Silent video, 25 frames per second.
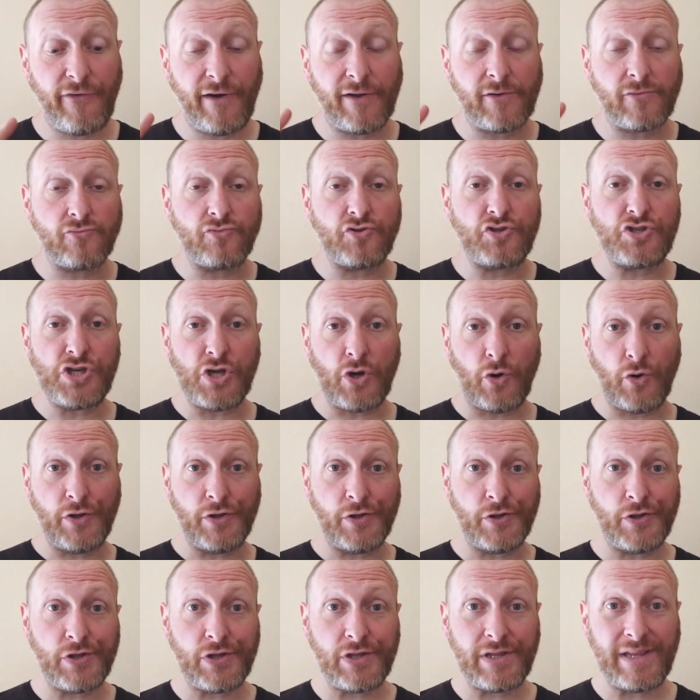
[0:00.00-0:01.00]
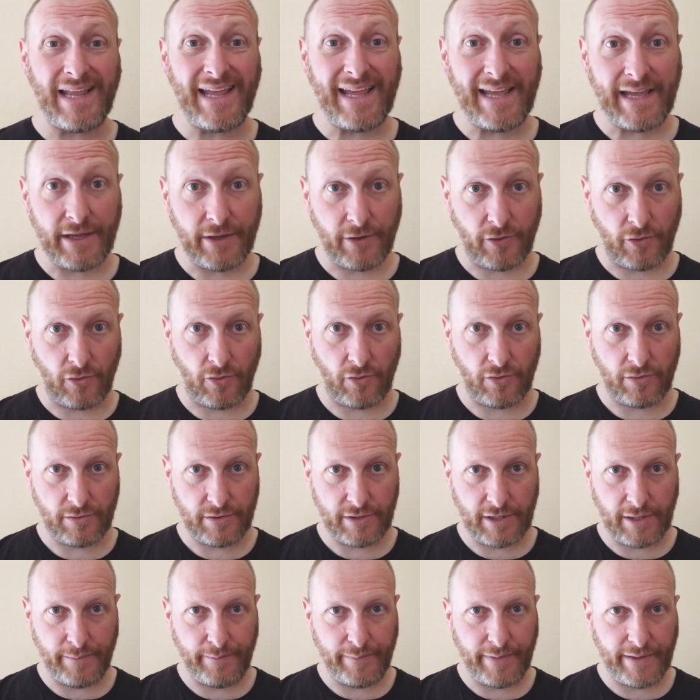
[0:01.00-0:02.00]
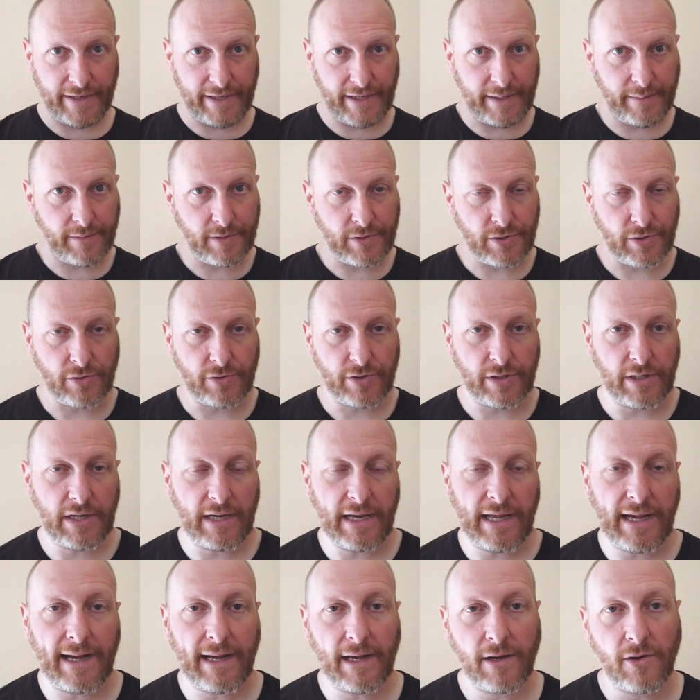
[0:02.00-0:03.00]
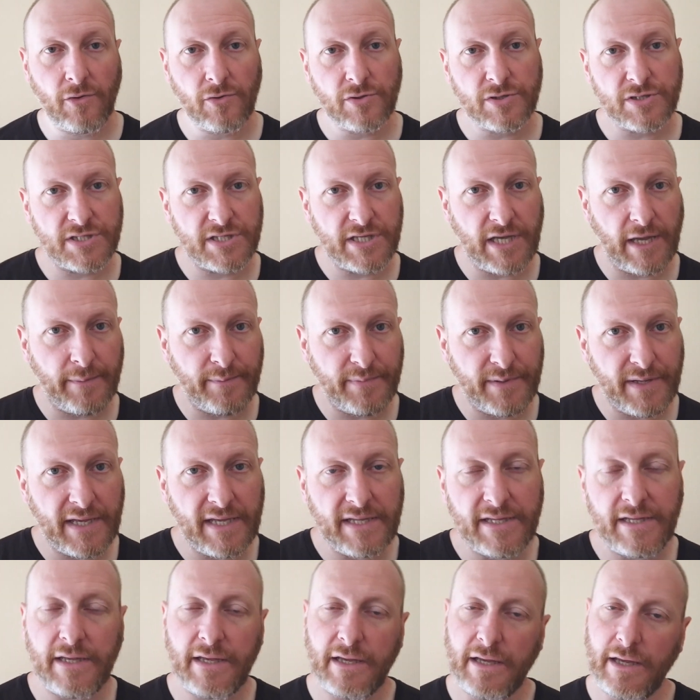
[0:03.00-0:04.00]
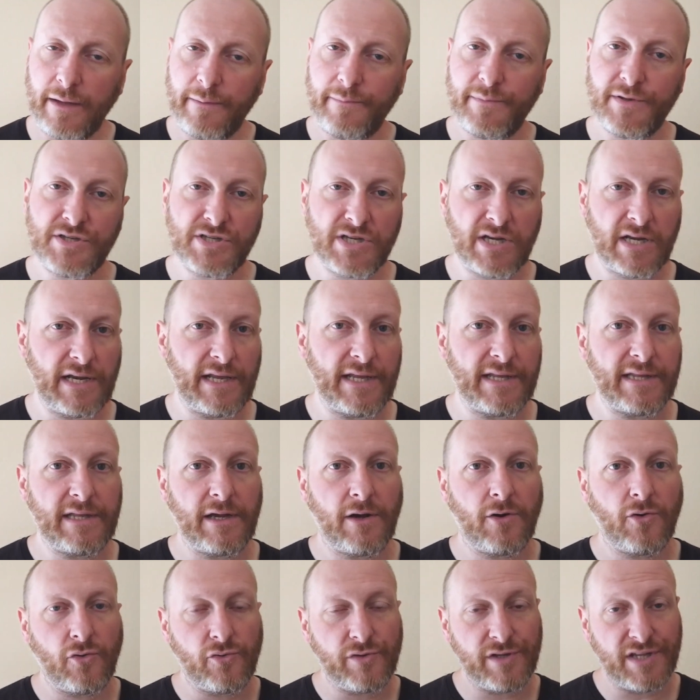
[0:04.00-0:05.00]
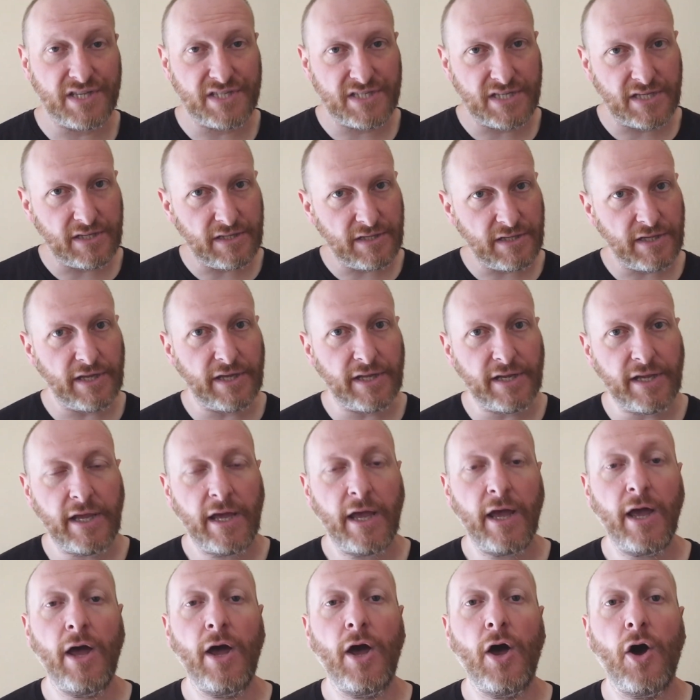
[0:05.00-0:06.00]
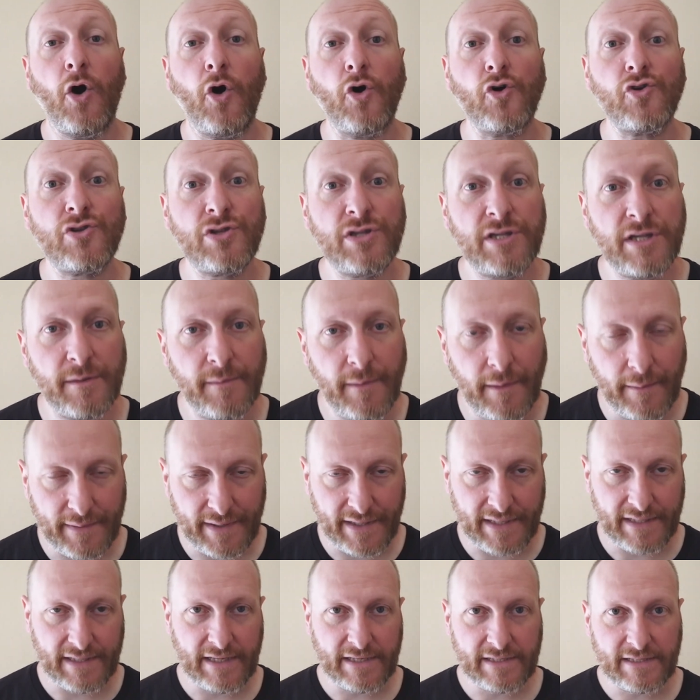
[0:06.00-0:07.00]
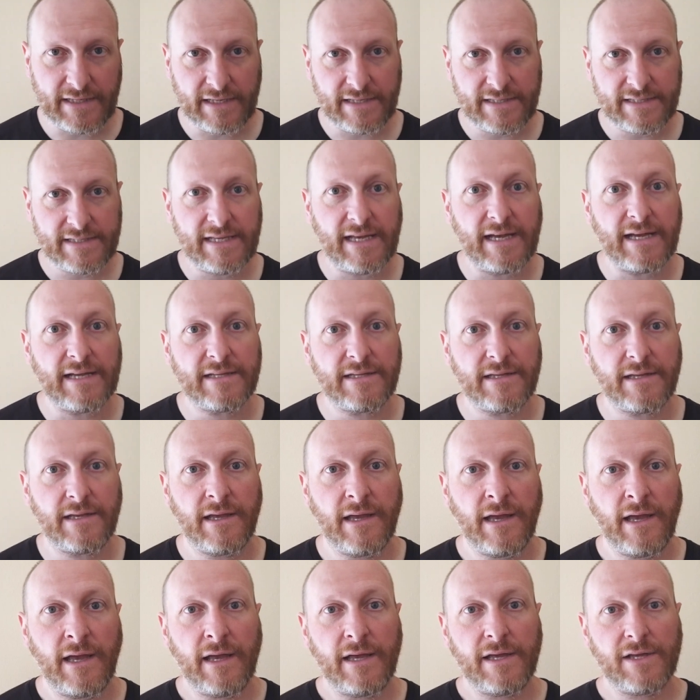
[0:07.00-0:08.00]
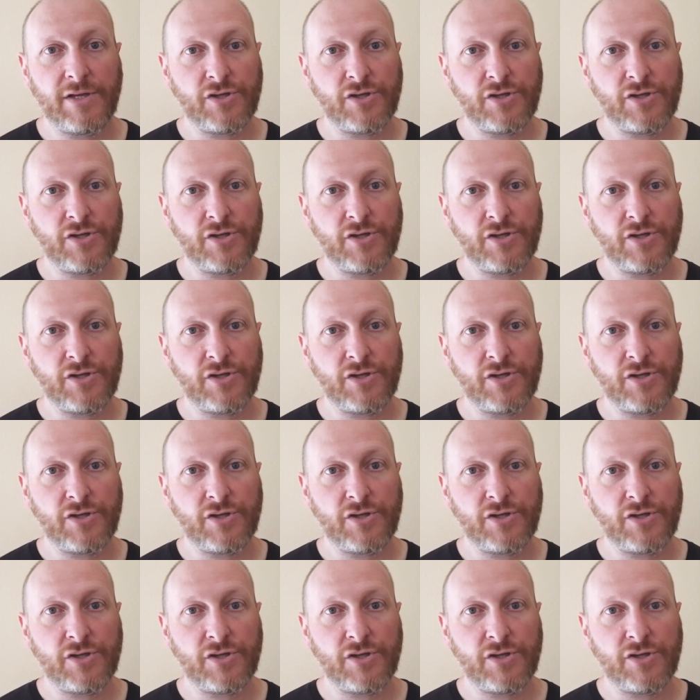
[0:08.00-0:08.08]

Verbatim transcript: di fare un giro intero del perimetro del lago sia a piedi che in bicicletta con dei sentieri ottimamente attrezzati.